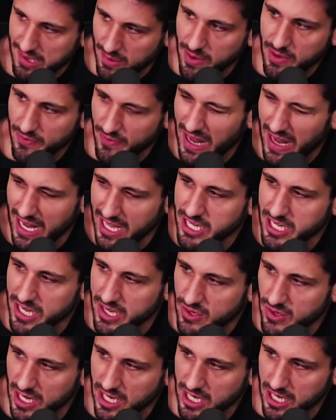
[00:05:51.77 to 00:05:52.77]
também fala
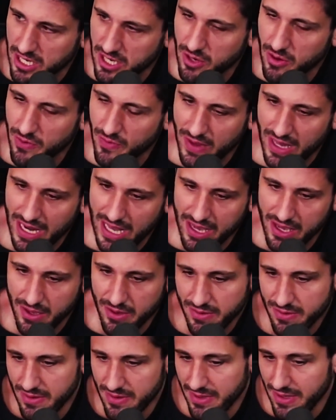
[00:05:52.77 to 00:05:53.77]
disso, ele já chegou a falar,
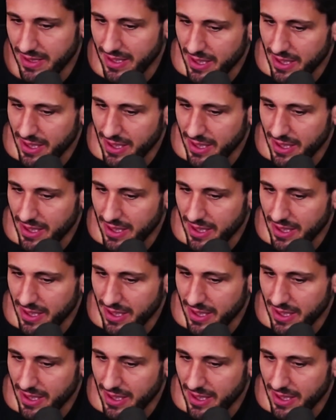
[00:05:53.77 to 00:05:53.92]
eu...